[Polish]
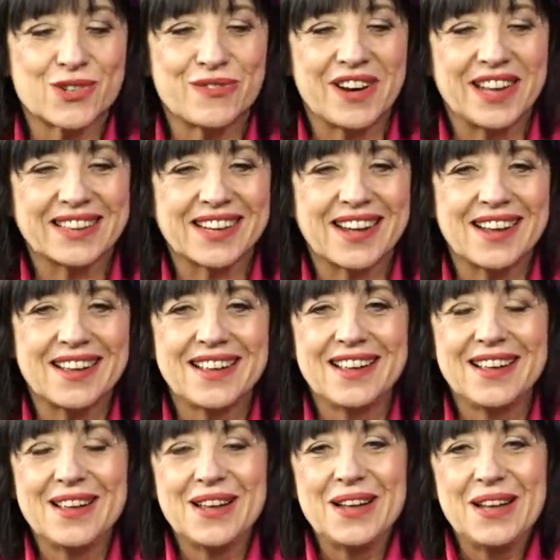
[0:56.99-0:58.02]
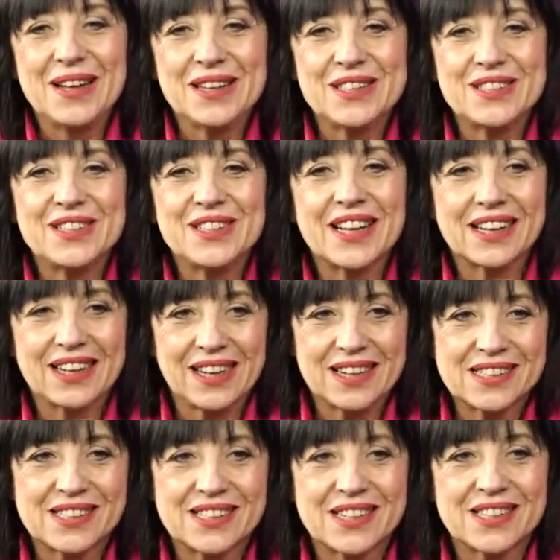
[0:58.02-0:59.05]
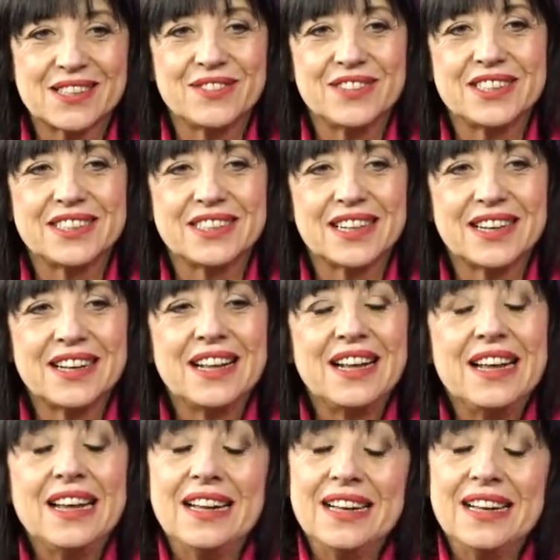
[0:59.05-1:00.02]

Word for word: szufladka, jeśli tak jest rzeczywiście.